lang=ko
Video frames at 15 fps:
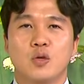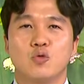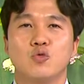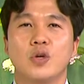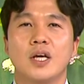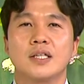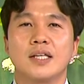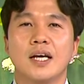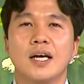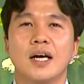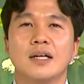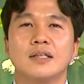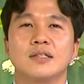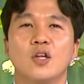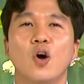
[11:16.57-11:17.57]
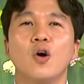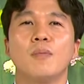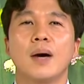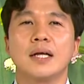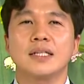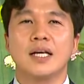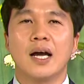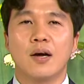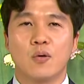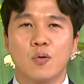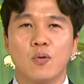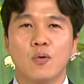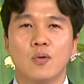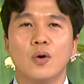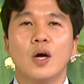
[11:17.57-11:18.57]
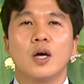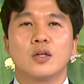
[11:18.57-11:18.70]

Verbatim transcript: 육의 생각을 더 많이 하고